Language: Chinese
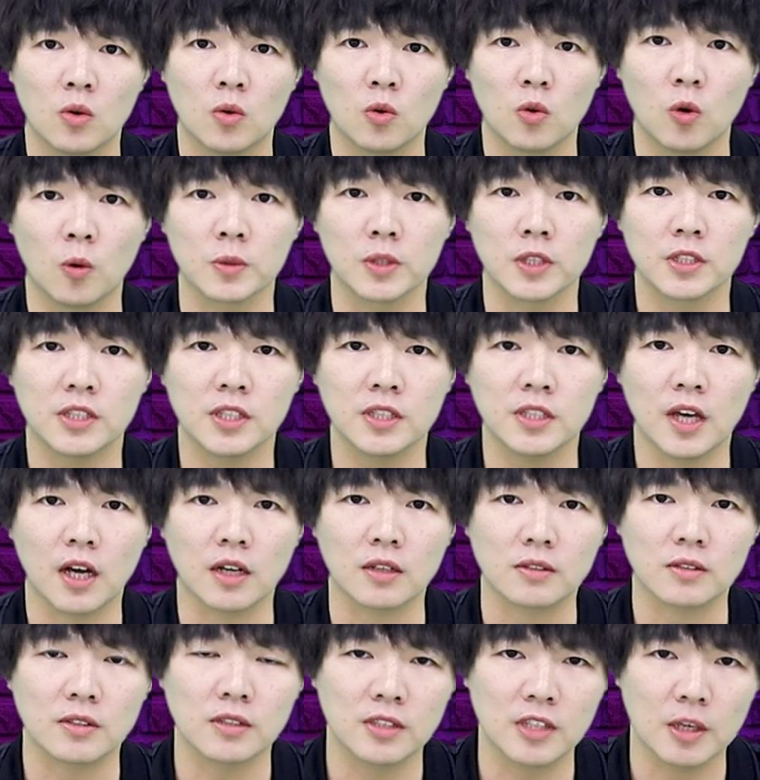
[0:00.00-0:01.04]
我们的信仰
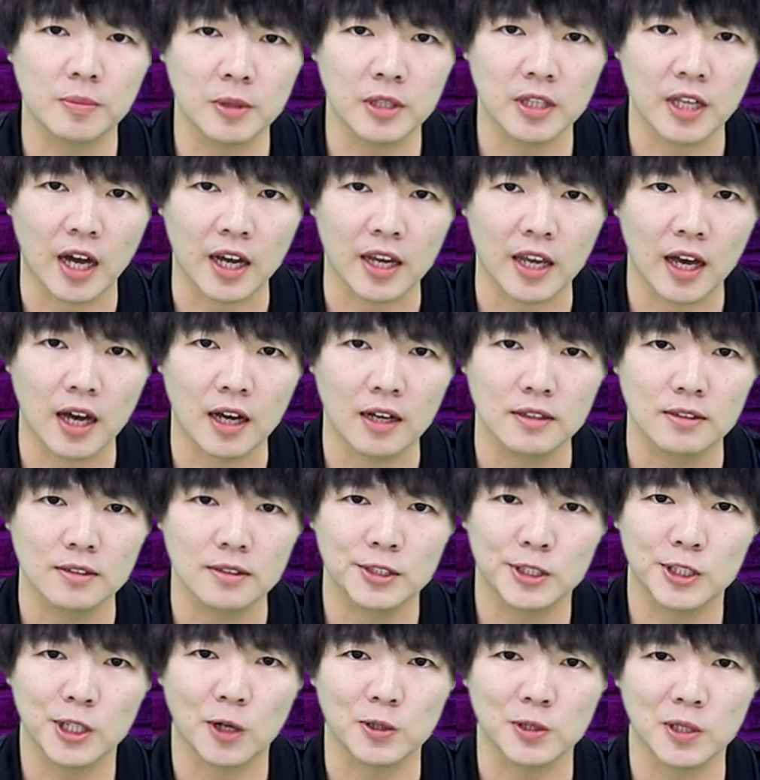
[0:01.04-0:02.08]
正在被打压，
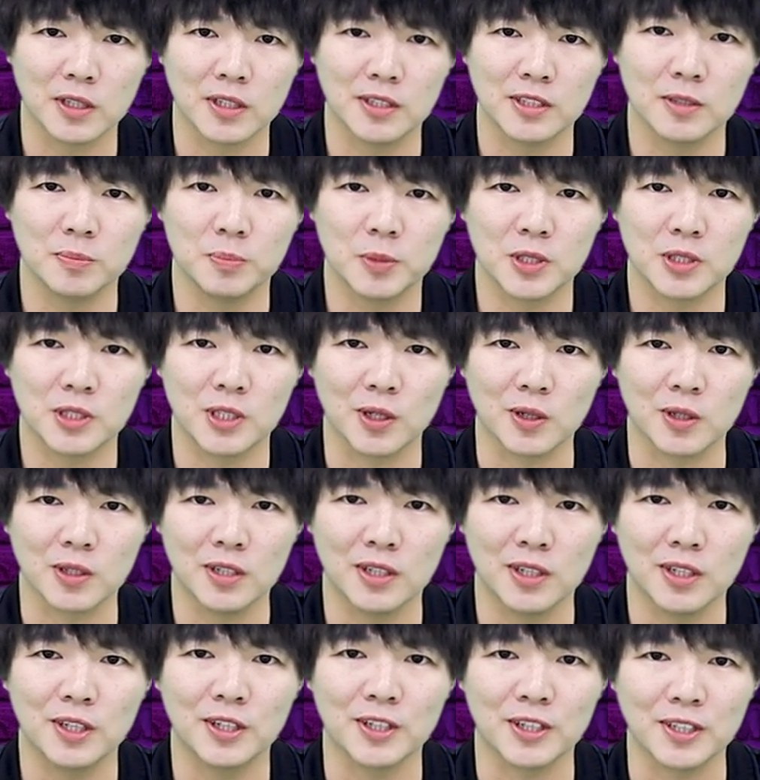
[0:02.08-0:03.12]
这好像已经变成
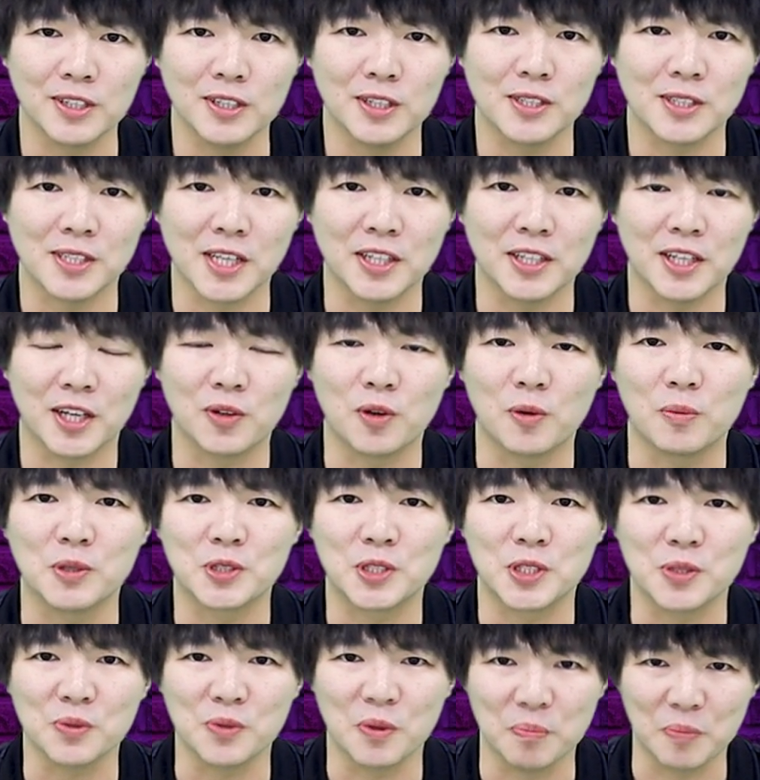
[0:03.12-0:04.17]
二零二三年我们
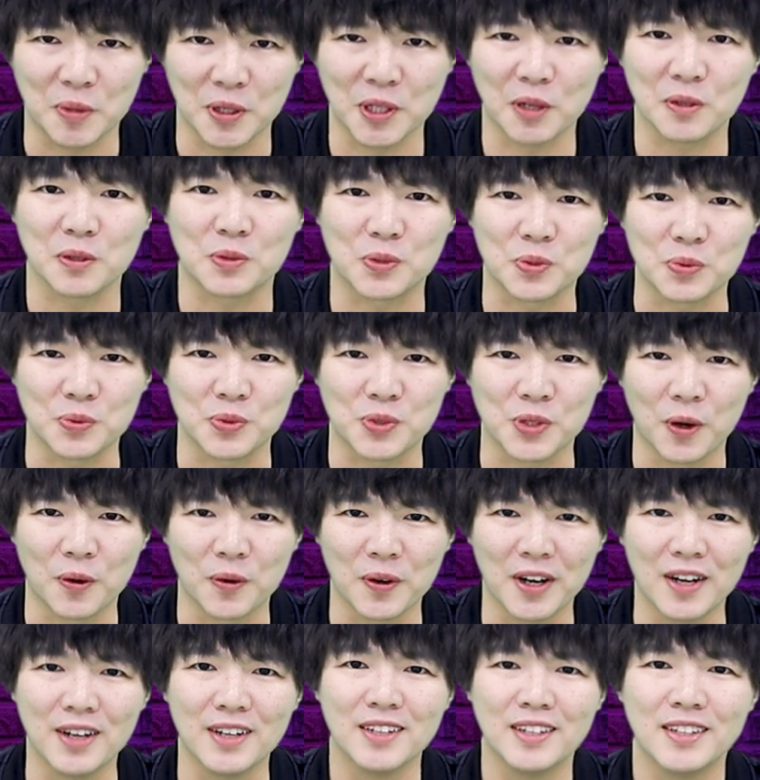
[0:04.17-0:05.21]
新闻频道的主轴
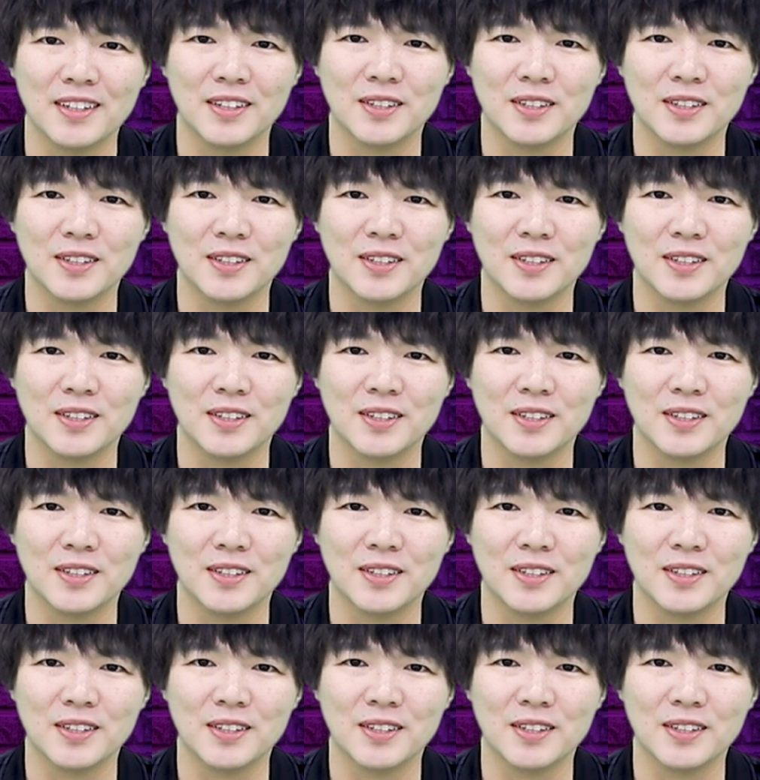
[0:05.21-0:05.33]
了。